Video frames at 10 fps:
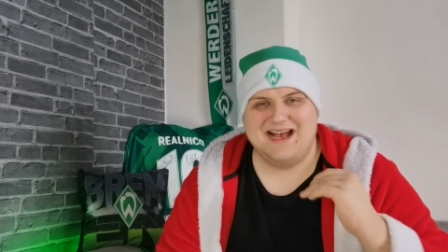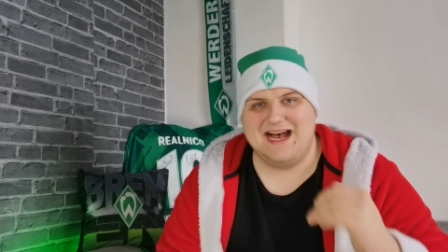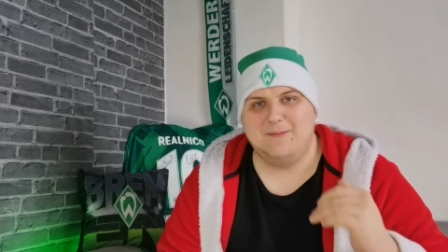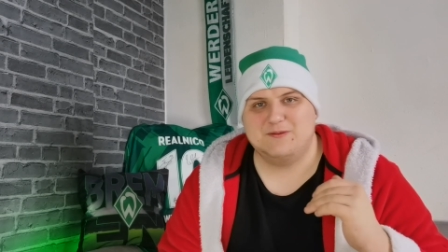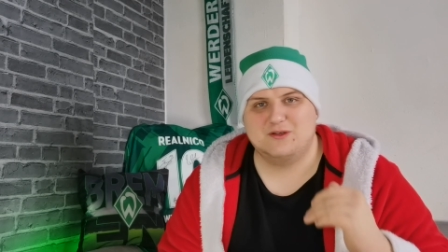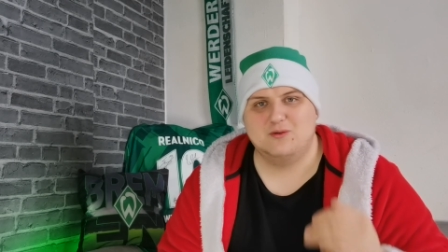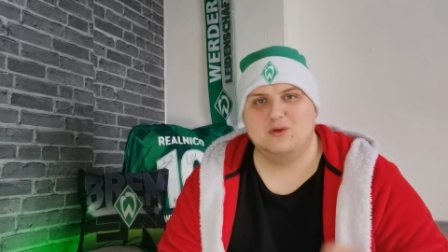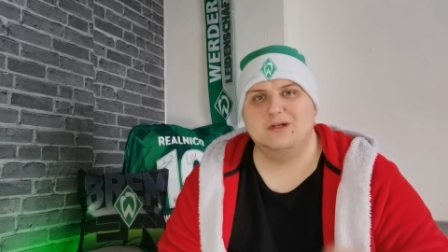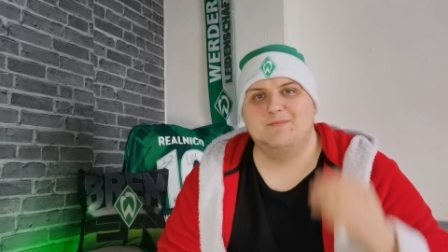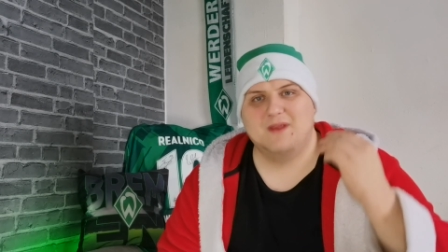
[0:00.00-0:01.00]

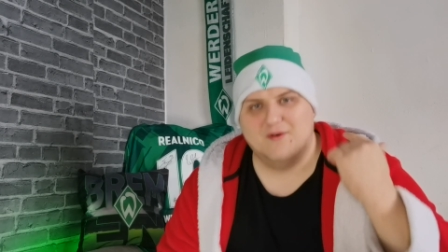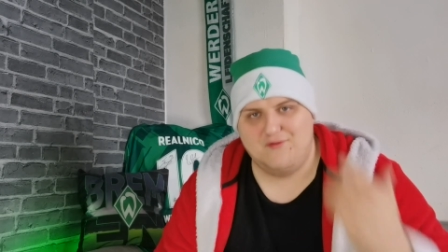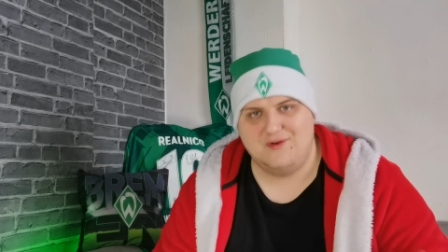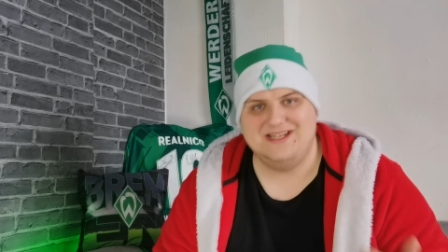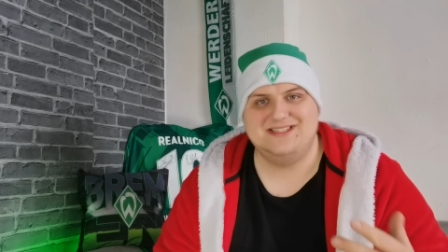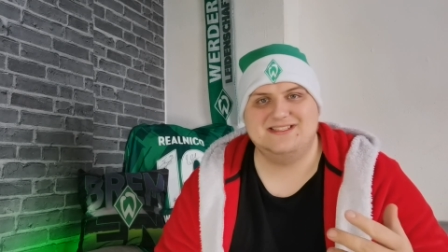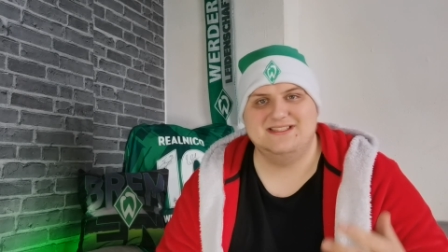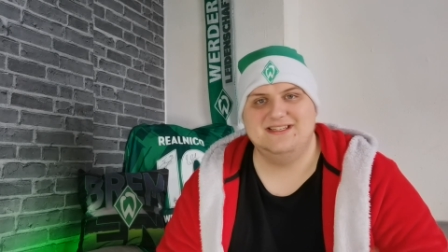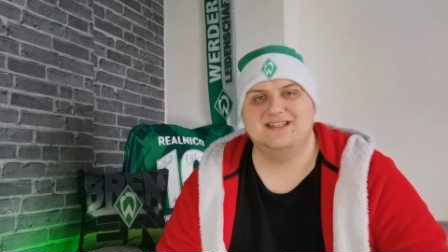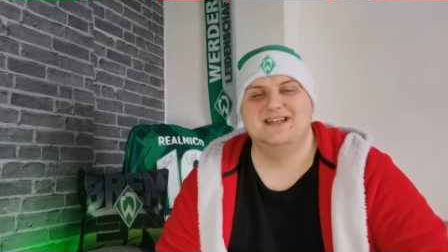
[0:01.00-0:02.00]
Absolut
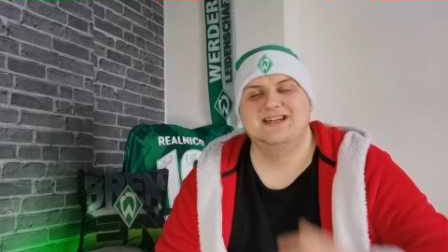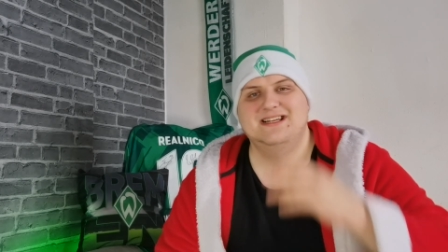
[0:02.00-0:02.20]
Pflichtsieg.